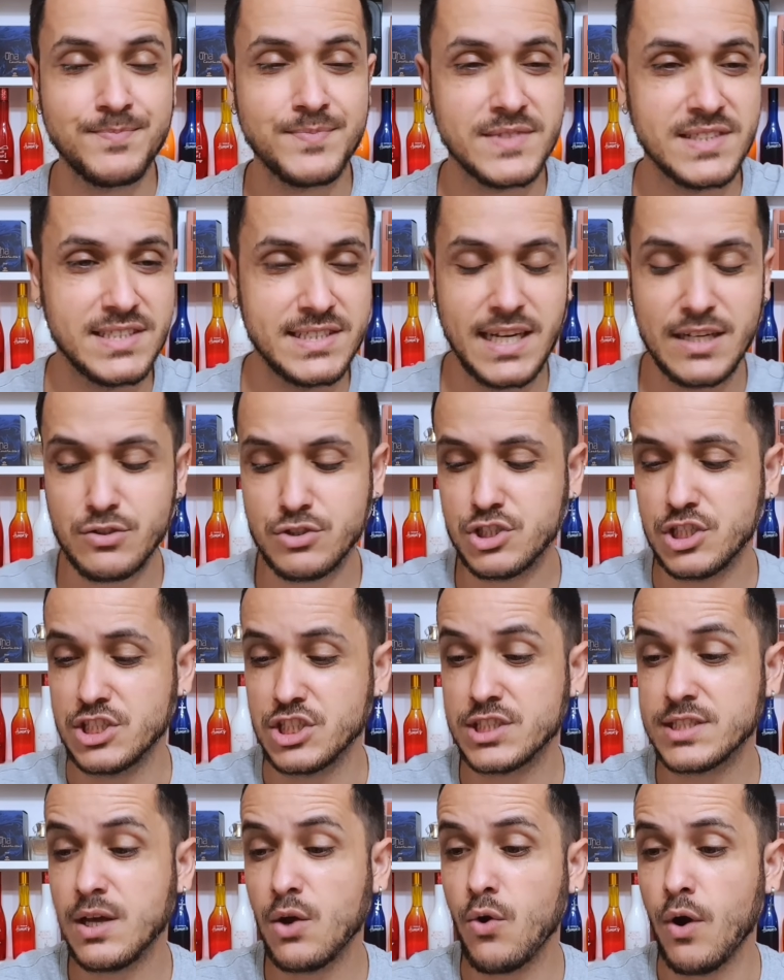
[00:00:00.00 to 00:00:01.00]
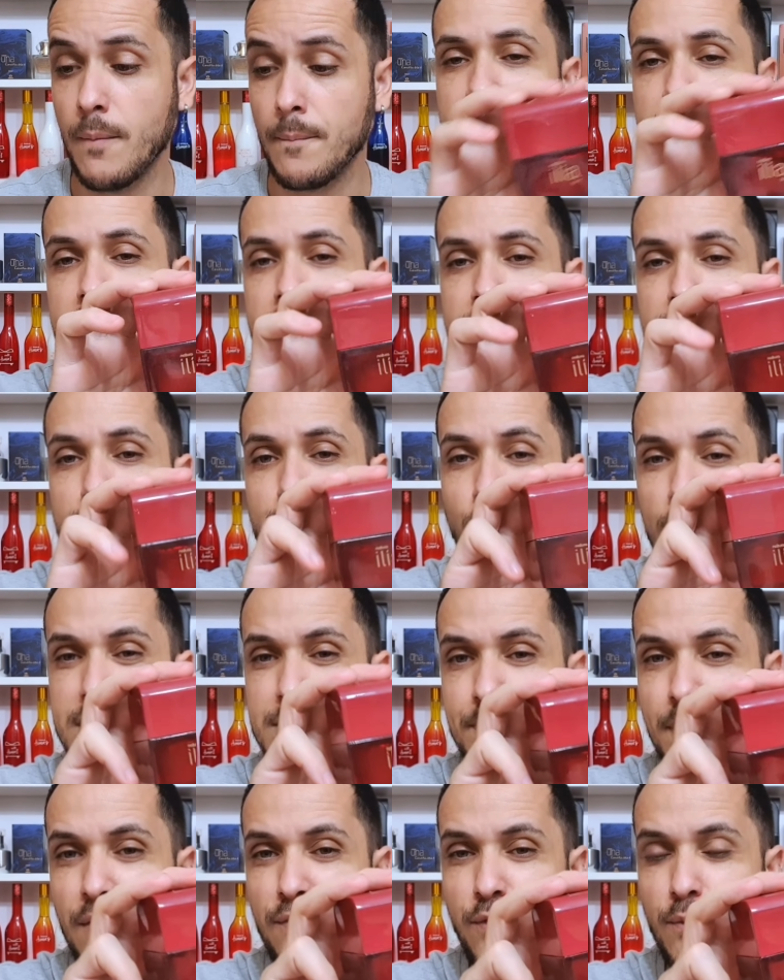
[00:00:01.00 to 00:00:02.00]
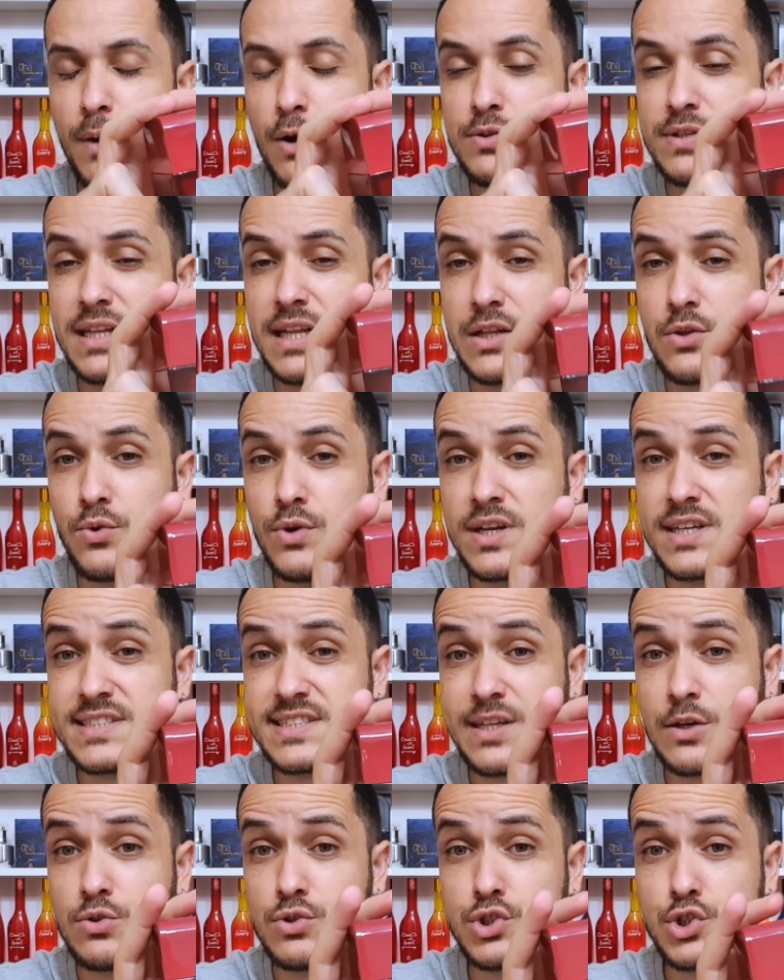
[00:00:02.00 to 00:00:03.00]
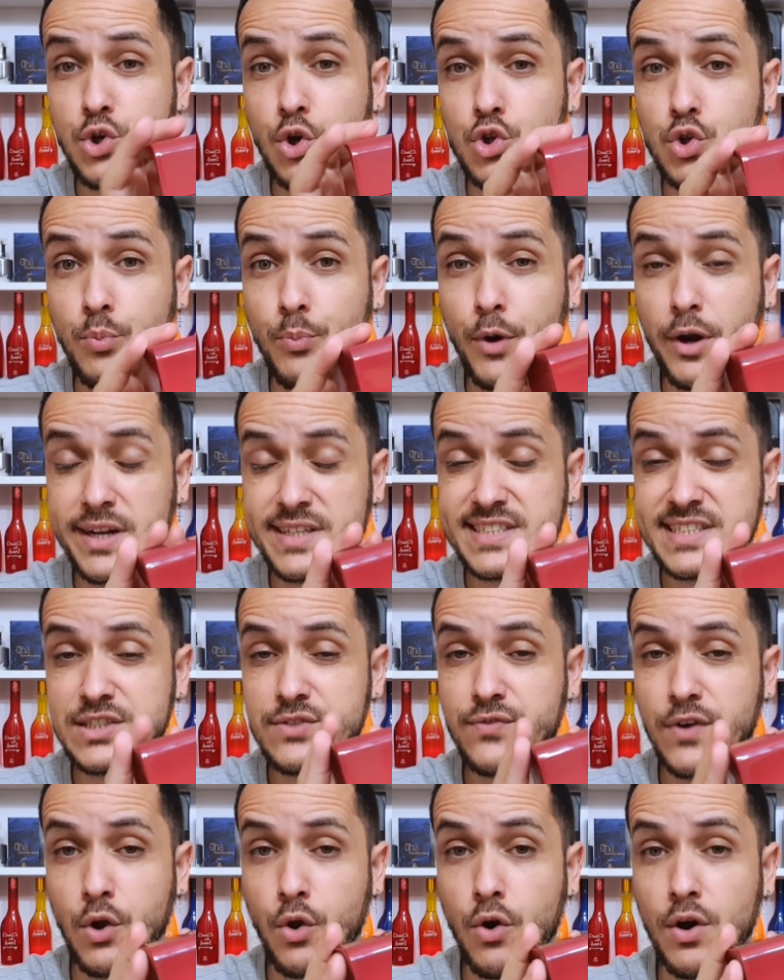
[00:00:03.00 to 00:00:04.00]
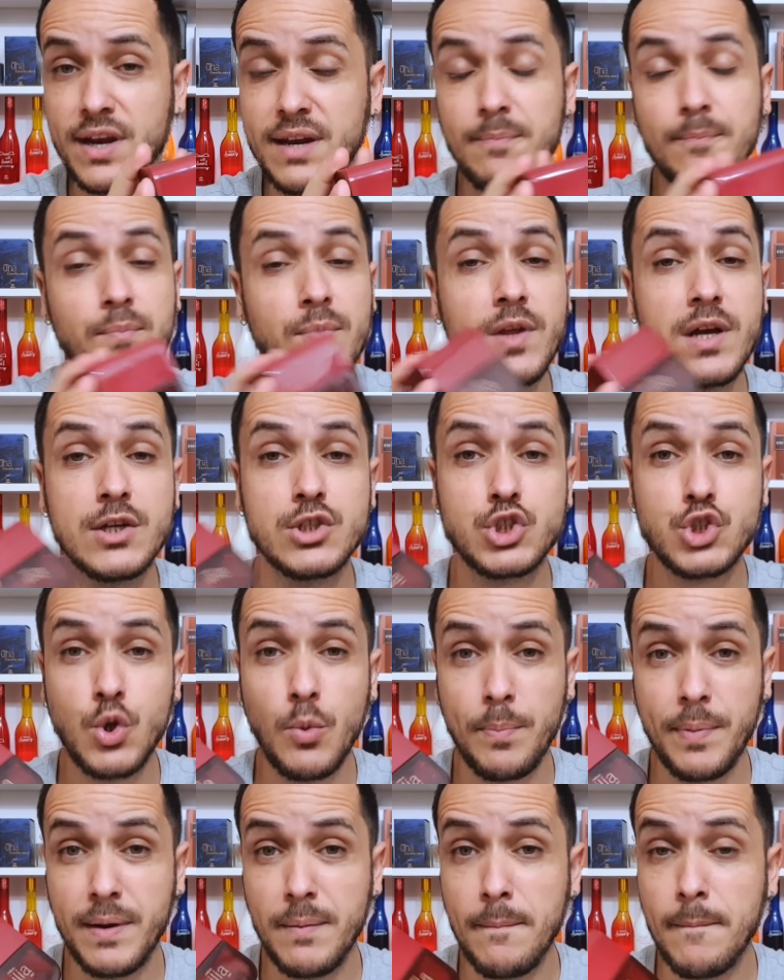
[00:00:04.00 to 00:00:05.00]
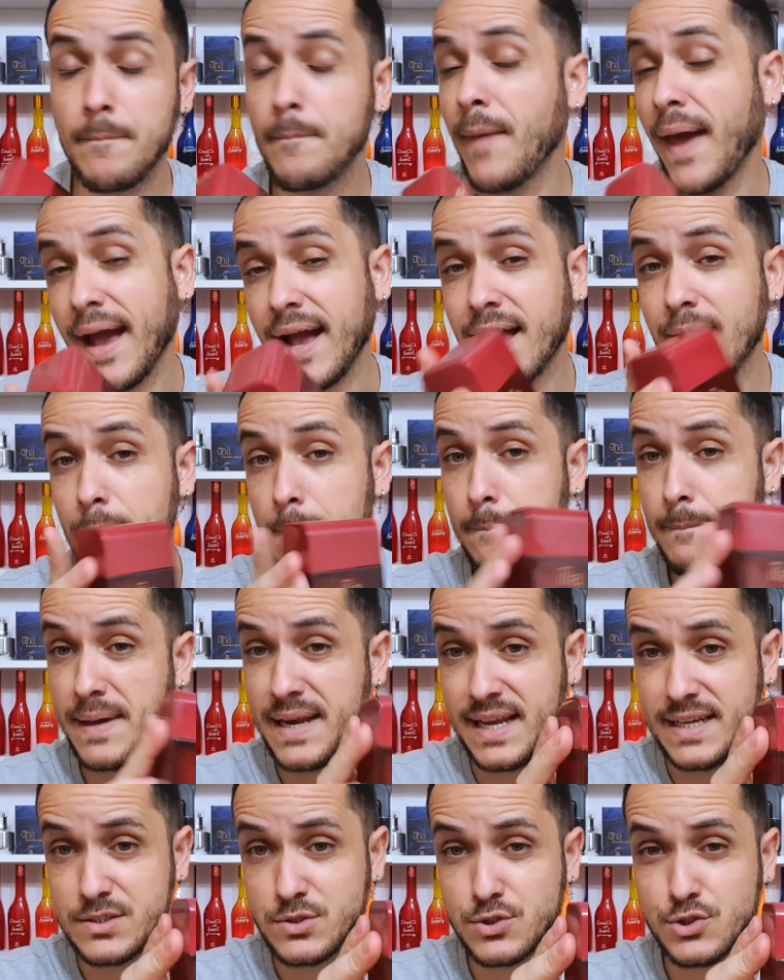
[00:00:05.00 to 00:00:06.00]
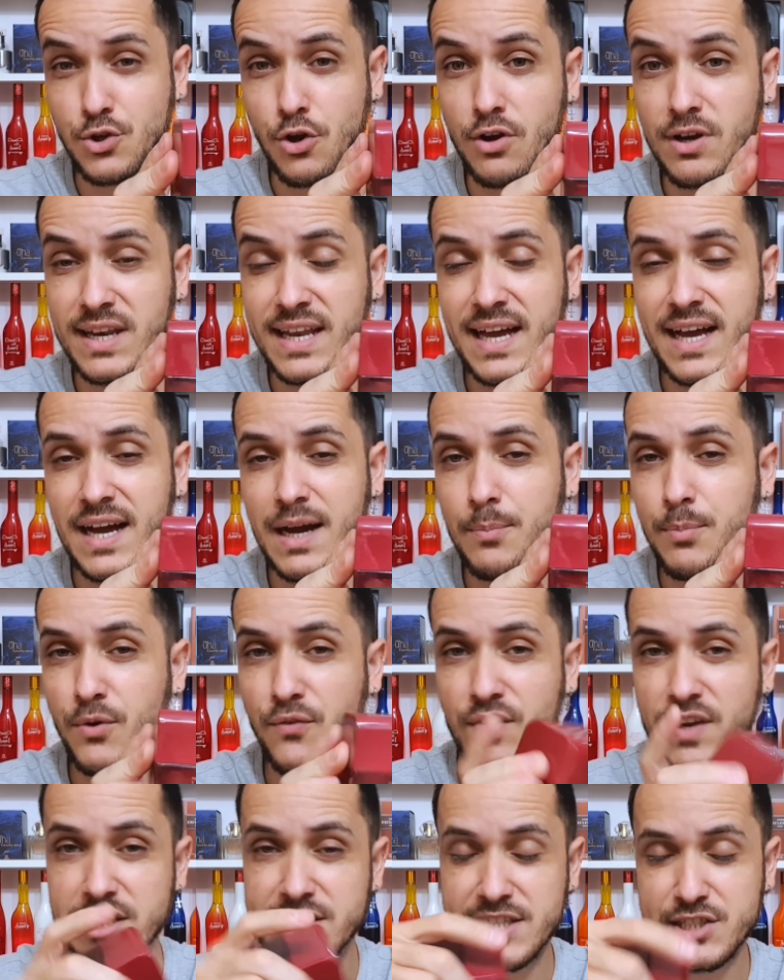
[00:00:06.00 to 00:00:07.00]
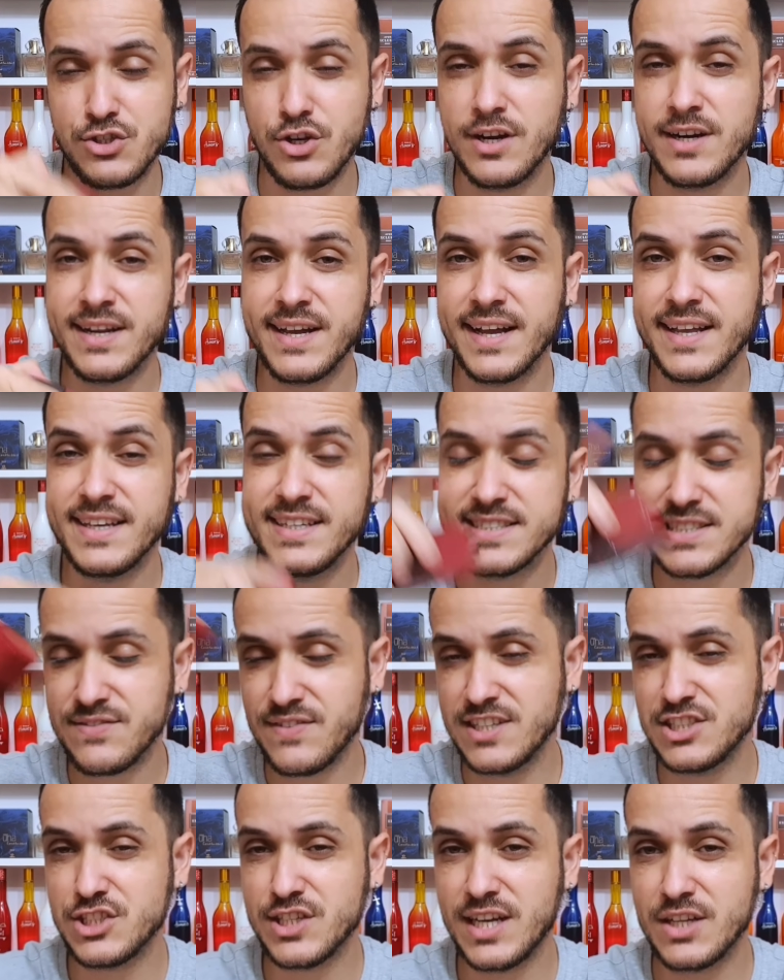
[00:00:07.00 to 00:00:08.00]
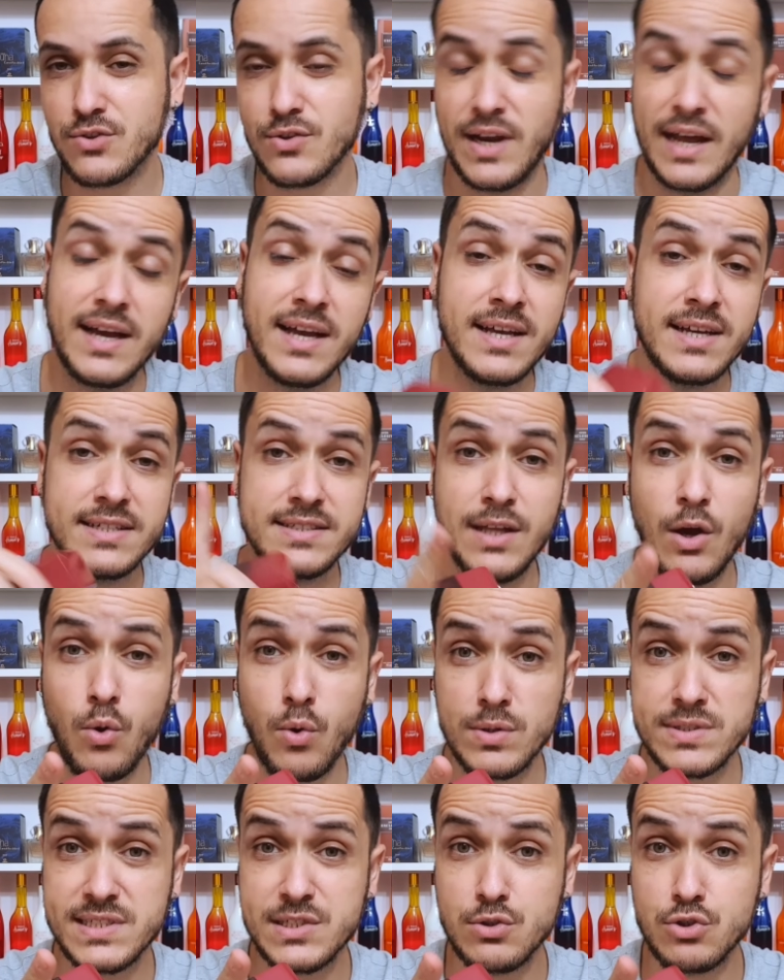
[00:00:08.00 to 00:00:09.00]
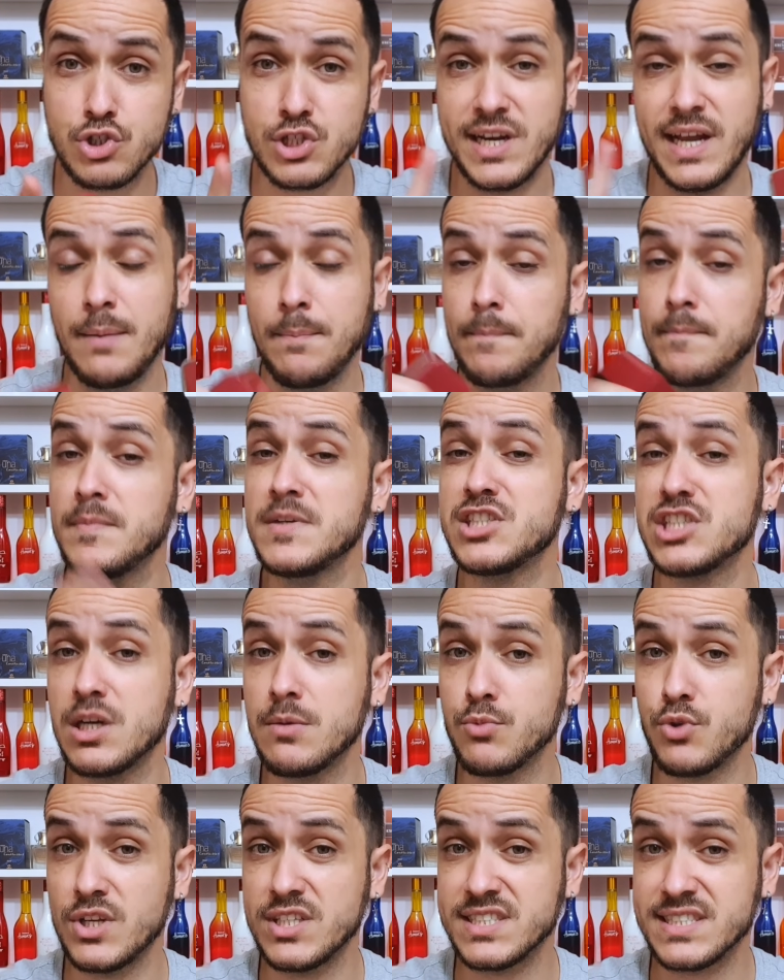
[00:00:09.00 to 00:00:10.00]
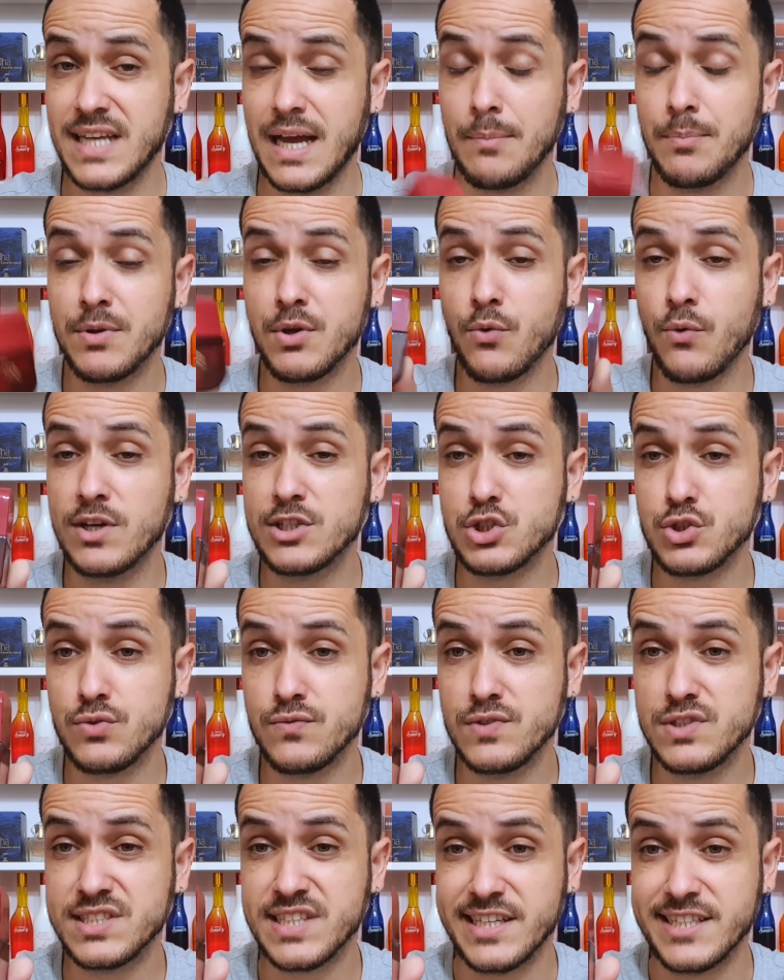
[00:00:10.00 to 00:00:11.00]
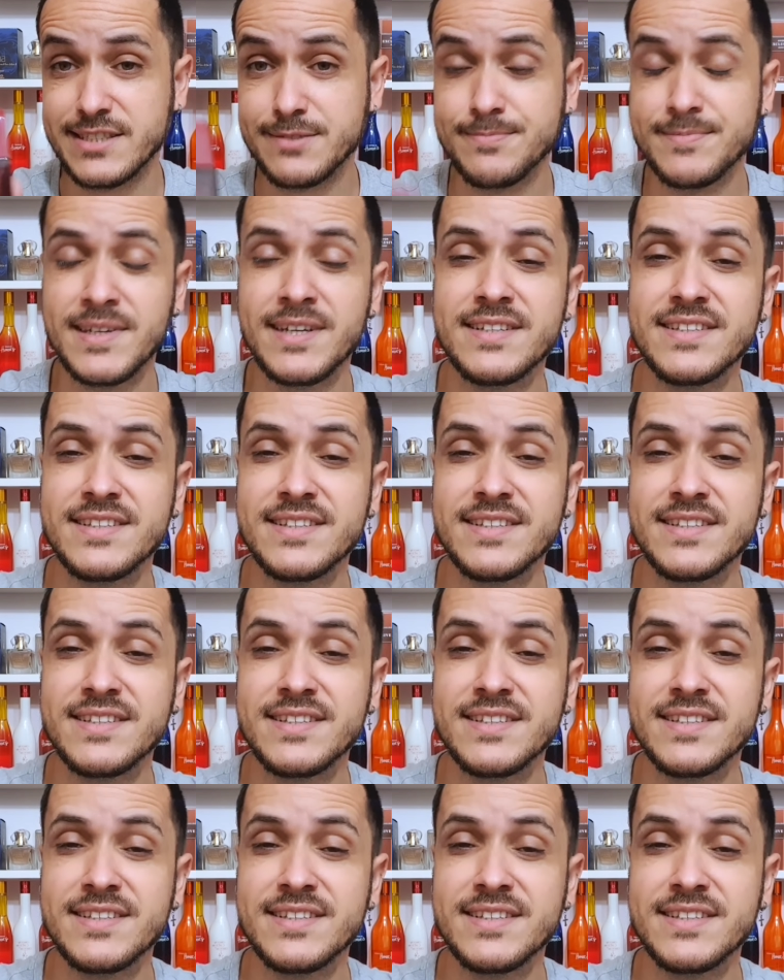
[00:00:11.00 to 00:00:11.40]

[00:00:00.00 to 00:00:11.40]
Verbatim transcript: Certo, gente? Então, ó, dois perfumão da Natura que estão em desconto progressivo agora, super mega baratos. Corre lá, aproveita. É só clicar aqui que você vai direto lá. Não conseguiu tirar? Me chama no WhatsApp que eu ajudo vocês.